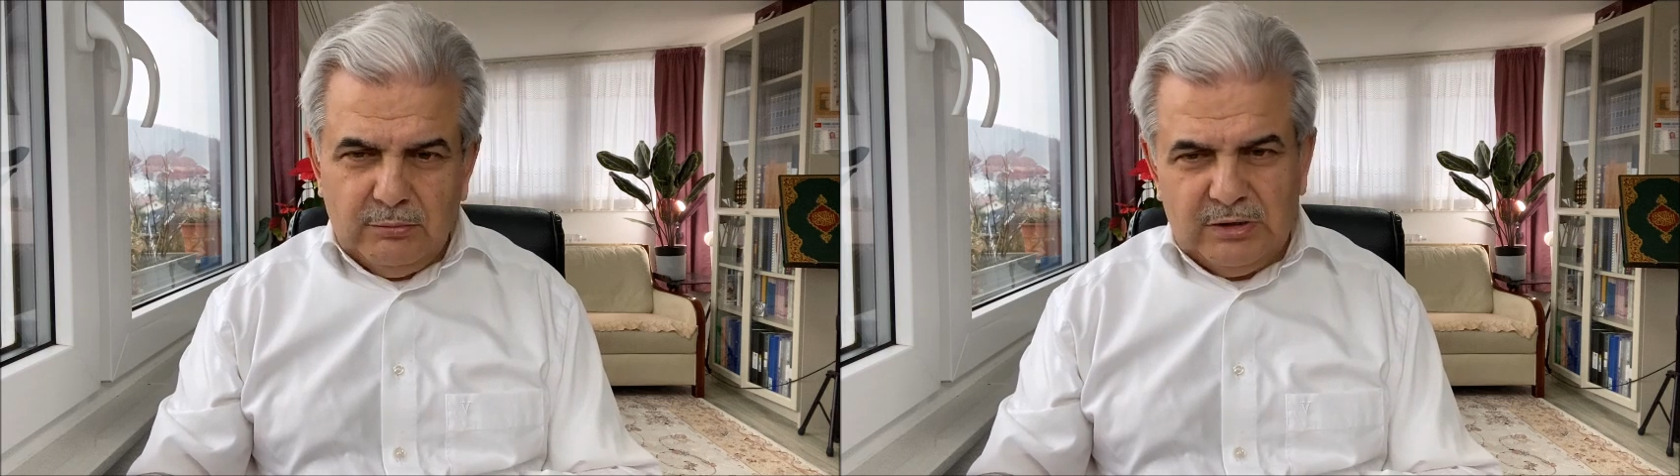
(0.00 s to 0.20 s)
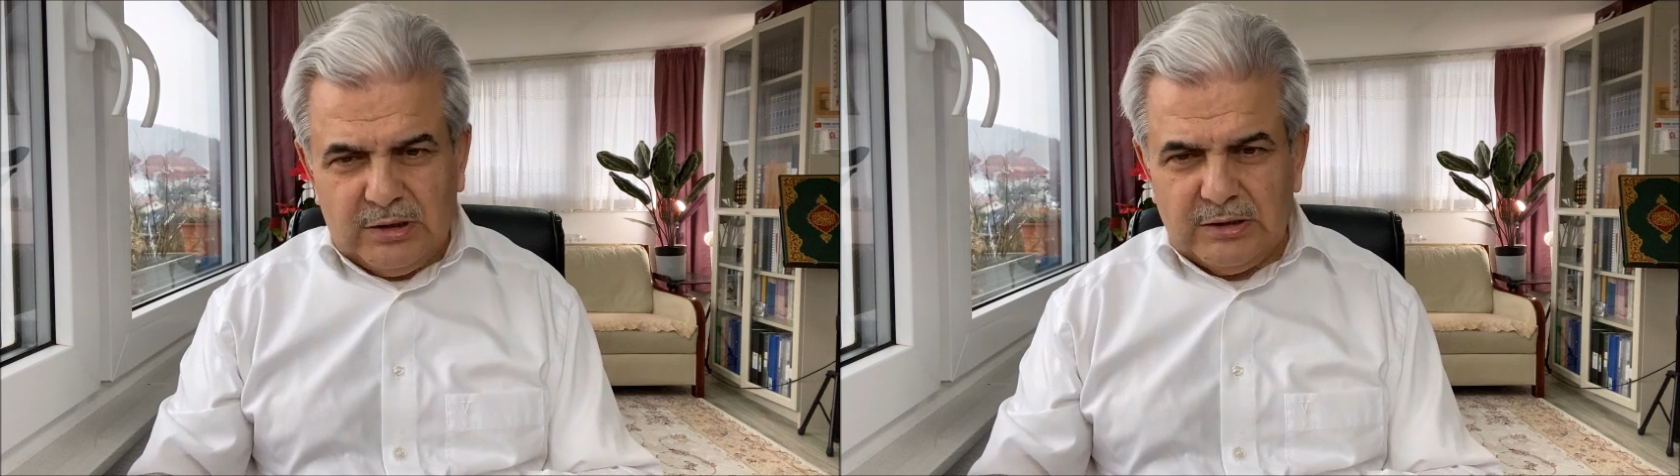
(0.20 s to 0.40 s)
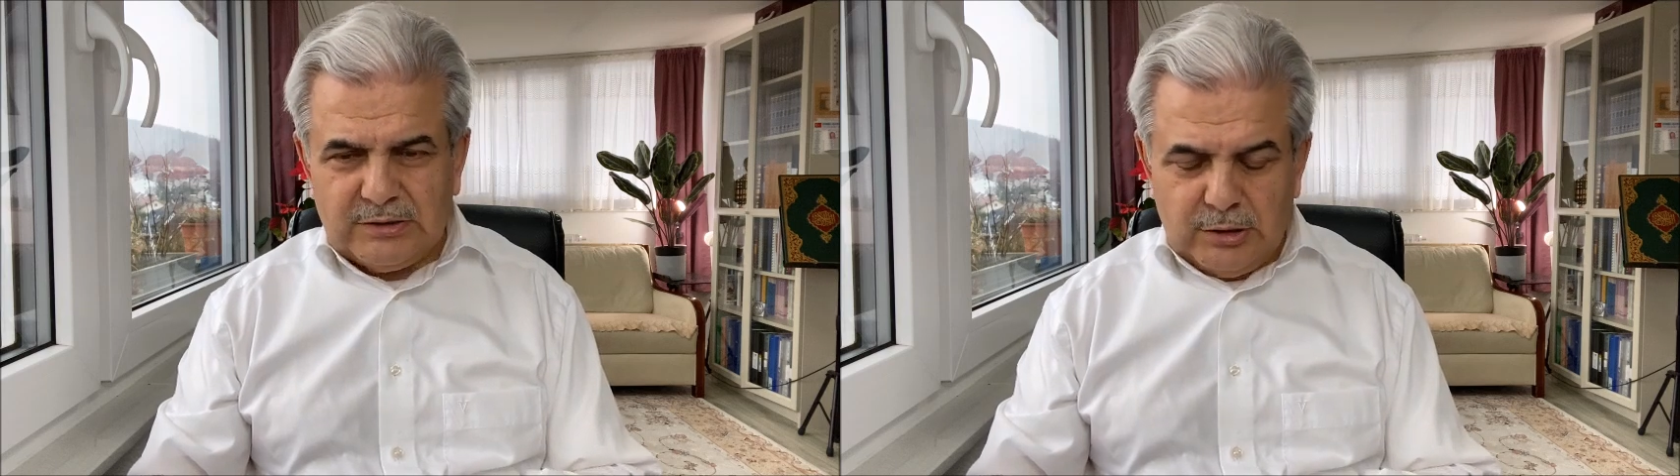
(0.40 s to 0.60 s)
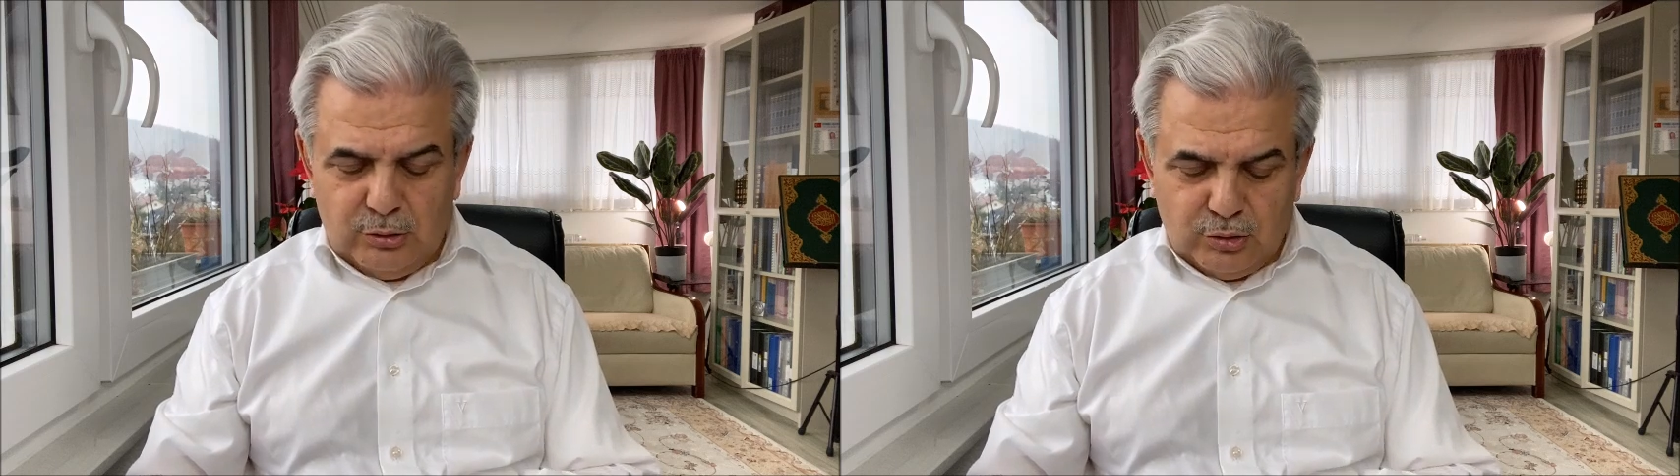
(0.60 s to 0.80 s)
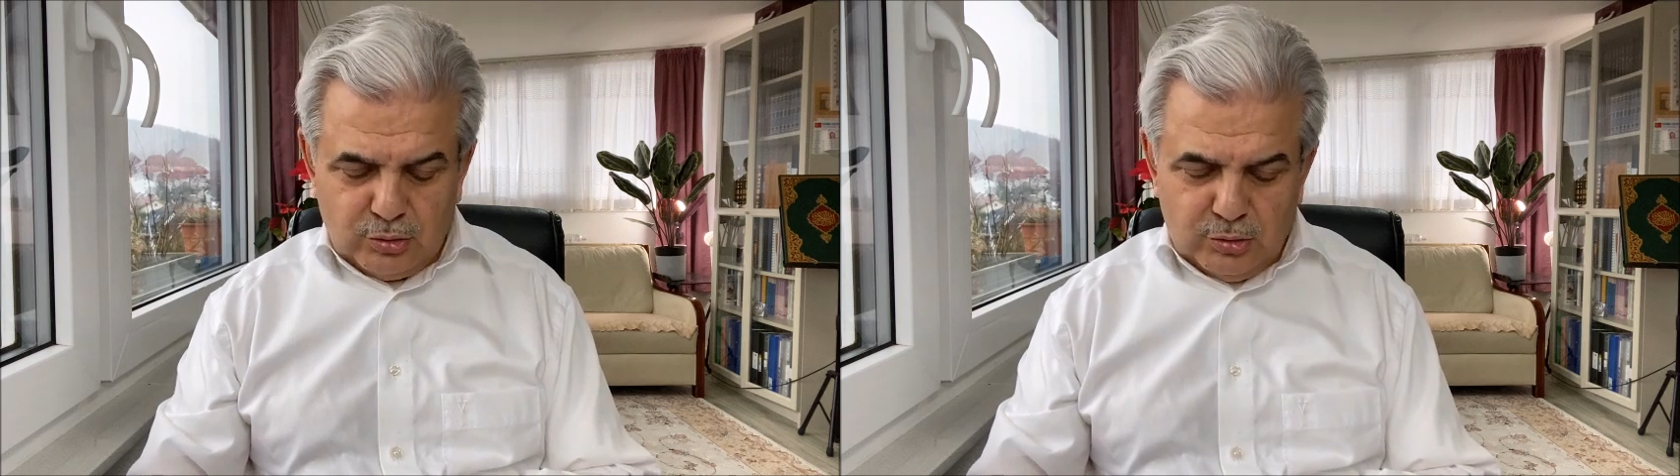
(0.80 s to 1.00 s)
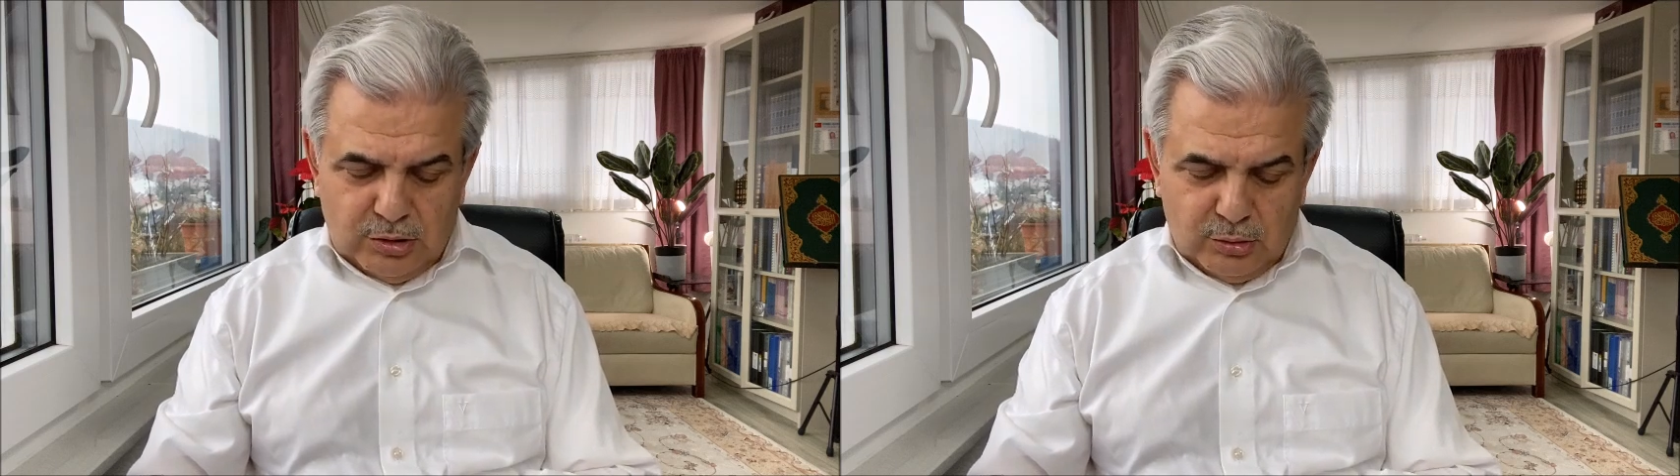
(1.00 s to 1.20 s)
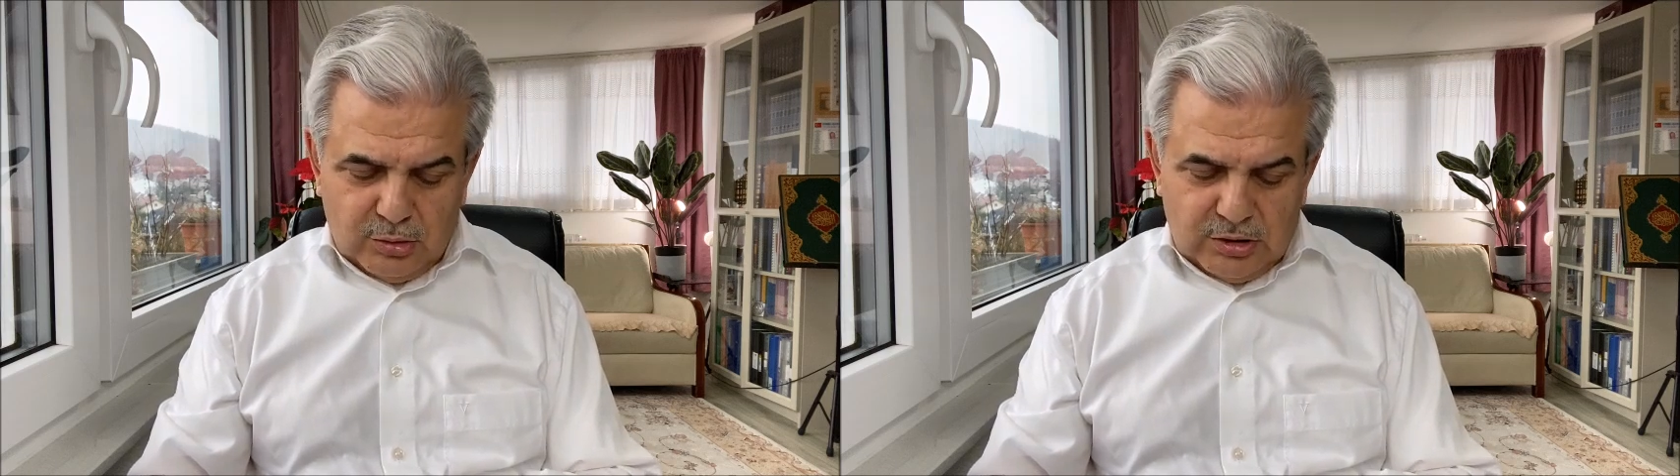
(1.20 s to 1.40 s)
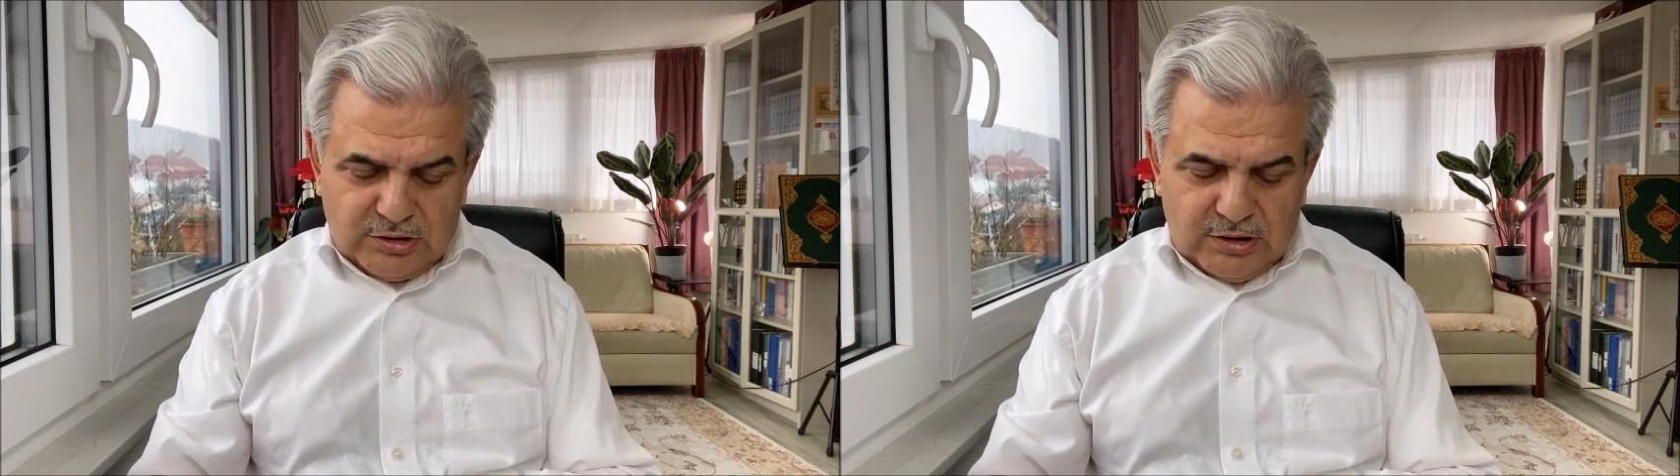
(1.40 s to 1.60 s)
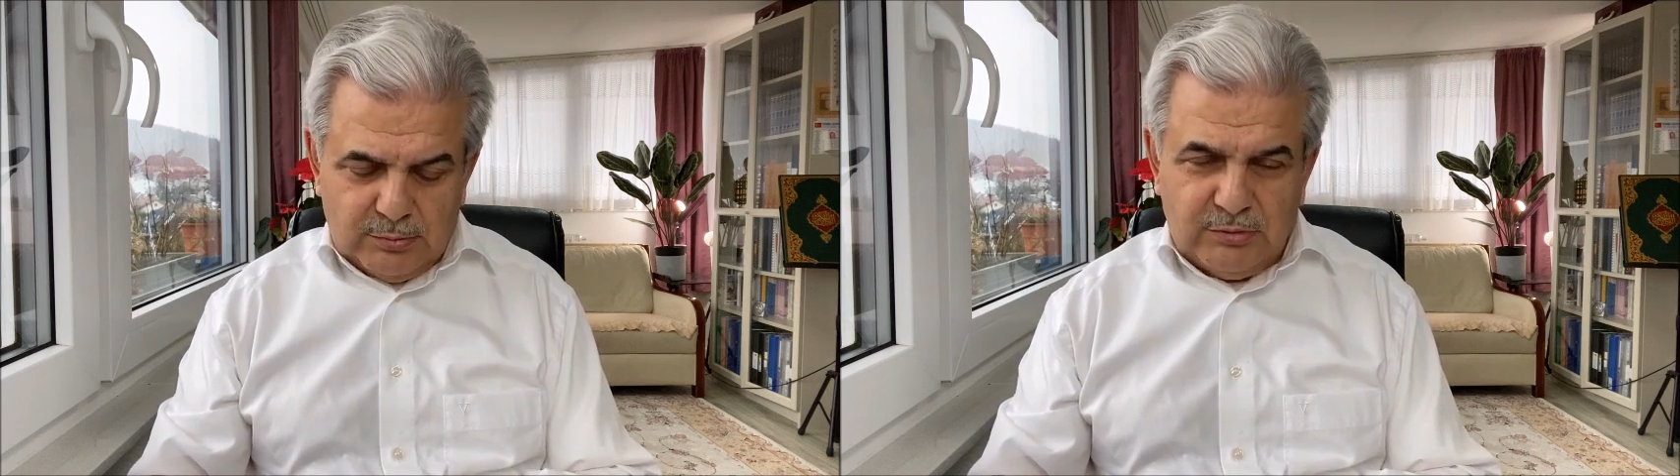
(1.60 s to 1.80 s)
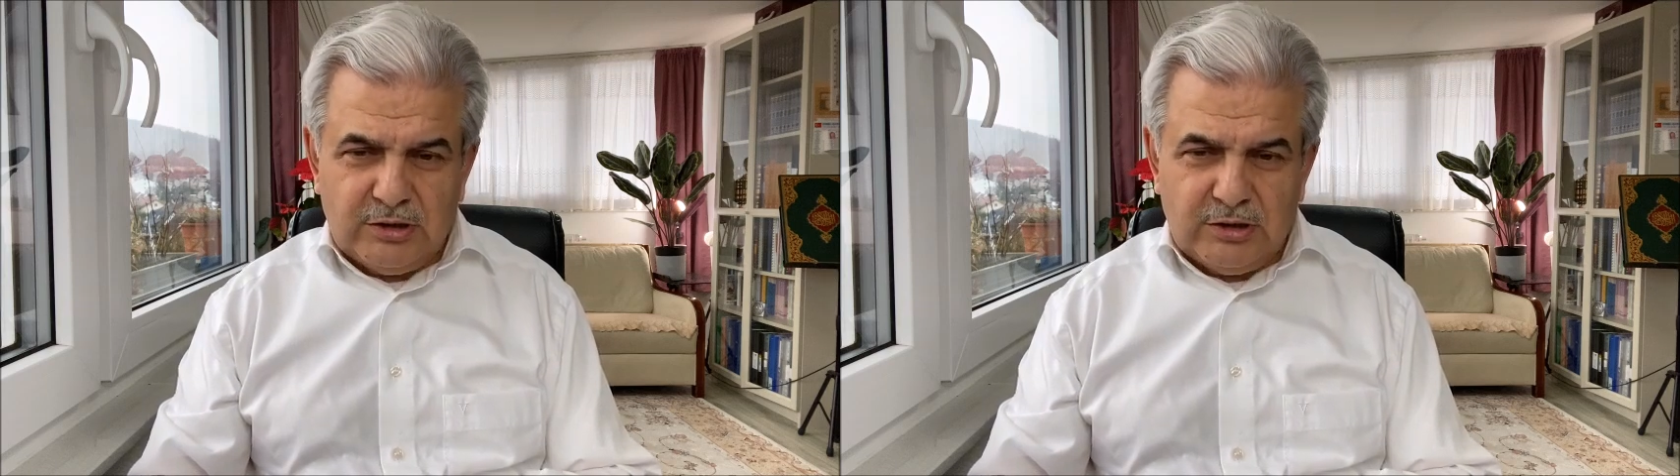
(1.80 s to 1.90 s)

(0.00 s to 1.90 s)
Biraz daha üstünde duracağım.